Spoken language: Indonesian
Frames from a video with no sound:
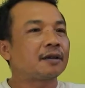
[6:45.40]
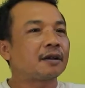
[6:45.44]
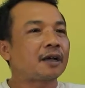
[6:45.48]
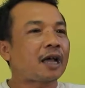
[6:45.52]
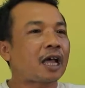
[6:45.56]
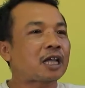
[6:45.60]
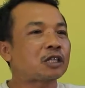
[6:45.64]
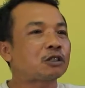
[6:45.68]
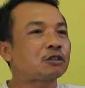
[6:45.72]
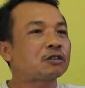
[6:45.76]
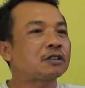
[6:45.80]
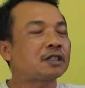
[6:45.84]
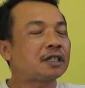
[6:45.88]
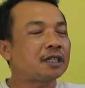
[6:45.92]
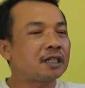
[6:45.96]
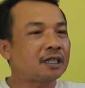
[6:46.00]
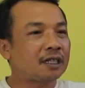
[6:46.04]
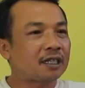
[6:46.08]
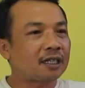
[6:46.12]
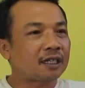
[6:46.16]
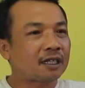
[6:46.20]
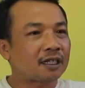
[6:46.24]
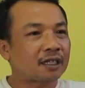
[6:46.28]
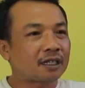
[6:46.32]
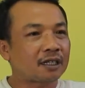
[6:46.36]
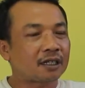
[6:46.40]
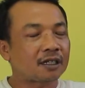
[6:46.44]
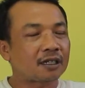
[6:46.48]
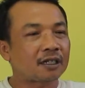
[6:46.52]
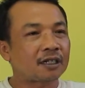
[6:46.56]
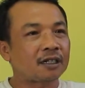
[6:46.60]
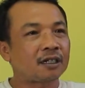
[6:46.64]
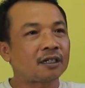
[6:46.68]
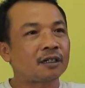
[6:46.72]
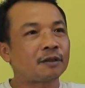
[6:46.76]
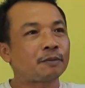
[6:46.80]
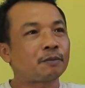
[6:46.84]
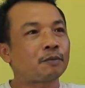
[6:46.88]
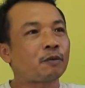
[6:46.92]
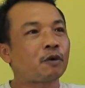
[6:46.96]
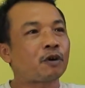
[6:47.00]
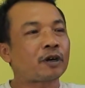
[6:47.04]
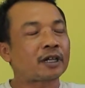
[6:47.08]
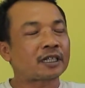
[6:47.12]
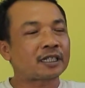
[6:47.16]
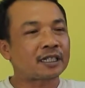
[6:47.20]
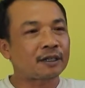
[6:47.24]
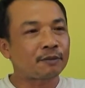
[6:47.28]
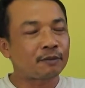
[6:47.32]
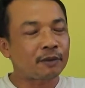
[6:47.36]
kasus ini ke
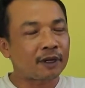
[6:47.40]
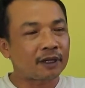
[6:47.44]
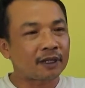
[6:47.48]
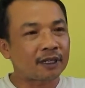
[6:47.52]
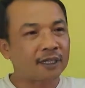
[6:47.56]
Polres Lebak